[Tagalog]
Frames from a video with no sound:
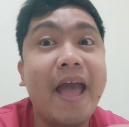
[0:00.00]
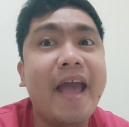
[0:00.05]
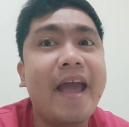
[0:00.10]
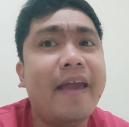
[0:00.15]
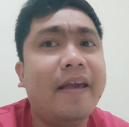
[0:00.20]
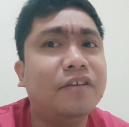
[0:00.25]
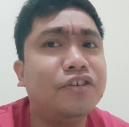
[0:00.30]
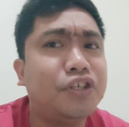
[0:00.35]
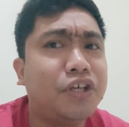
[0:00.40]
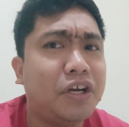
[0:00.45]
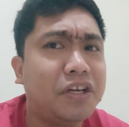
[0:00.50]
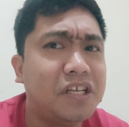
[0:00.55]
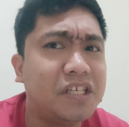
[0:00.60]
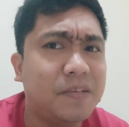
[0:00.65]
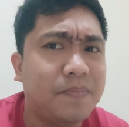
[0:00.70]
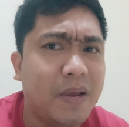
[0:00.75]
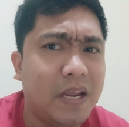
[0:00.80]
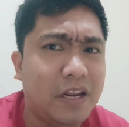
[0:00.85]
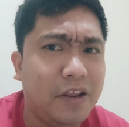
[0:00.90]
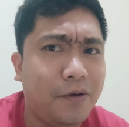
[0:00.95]
and share this
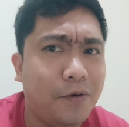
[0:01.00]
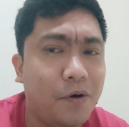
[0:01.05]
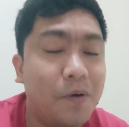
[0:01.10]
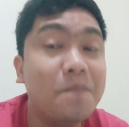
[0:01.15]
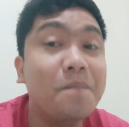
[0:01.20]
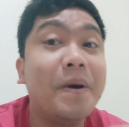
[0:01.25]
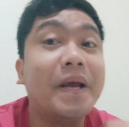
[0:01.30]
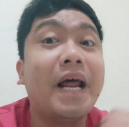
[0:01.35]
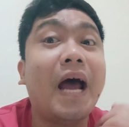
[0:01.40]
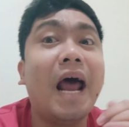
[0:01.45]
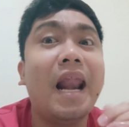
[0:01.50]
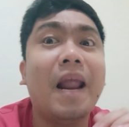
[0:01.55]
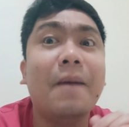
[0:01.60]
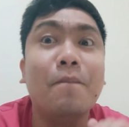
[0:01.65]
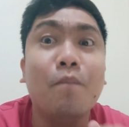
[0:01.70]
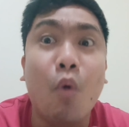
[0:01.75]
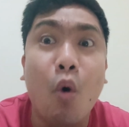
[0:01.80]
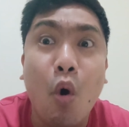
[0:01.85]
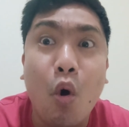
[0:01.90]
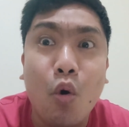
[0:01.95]
video para
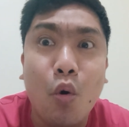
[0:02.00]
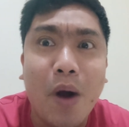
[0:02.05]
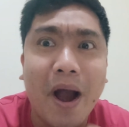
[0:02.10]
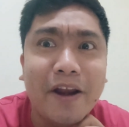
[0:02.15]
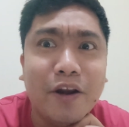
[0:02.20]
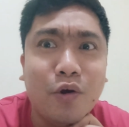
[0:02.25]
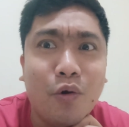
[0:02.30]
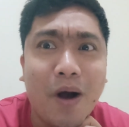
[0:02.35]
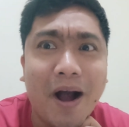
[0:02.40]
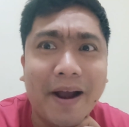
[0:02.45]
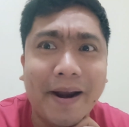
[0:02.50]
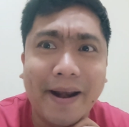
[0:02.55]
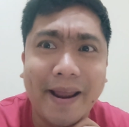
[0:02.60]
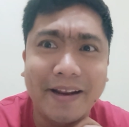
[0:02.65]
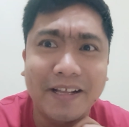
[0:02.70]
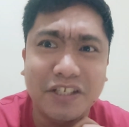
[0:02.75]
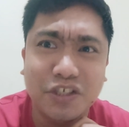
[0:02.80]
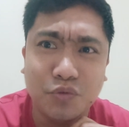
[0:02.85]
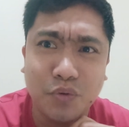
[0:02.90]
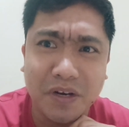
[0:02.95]
alam mo kung ano ang
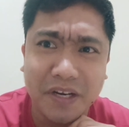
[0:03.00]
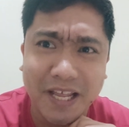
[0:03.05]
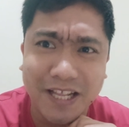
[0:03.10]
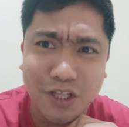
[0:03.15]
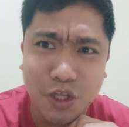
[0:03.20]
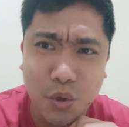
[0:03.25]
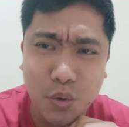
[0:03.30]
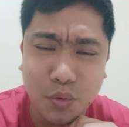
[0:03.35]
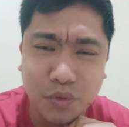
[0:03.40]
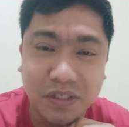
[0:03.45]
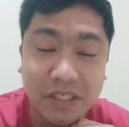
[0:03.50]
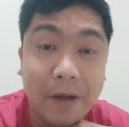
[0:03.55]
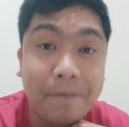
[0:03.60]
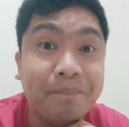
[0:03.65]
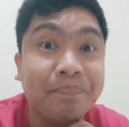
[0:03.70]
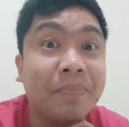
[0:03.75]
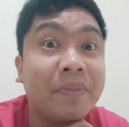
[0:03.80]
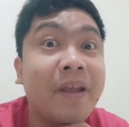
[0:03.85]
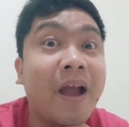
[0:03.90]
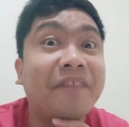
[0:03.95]
latest trending news
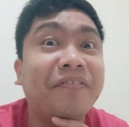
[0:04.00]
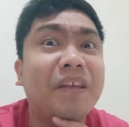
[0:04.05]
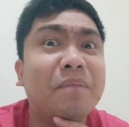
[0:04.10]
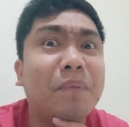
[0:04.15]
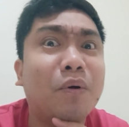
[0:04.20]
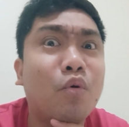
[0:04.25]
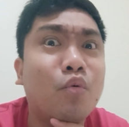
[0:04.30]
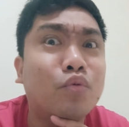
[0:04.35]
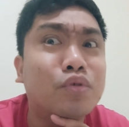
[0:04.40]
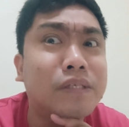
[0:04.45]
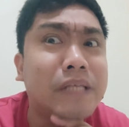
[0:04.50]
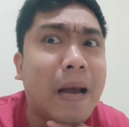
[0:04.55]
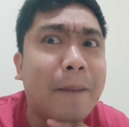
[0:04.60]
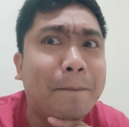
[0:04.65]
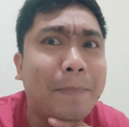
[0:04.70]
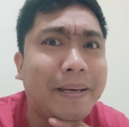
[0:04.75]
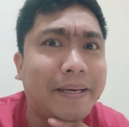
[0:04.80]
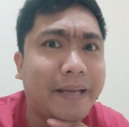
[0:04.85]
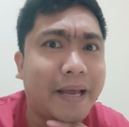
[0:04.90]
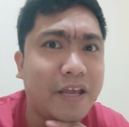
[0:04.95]
na ating
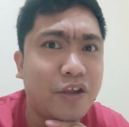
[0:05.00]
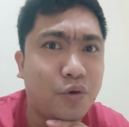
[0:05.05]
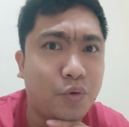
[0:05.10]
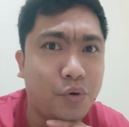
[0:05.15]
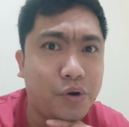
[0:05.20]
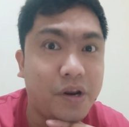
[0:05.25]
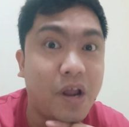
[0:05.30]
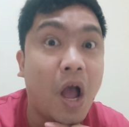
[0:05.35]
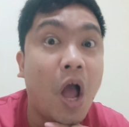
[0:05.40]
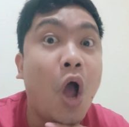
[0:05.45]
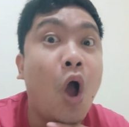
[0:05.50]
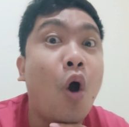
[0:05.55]
pag-uusapan ngayon.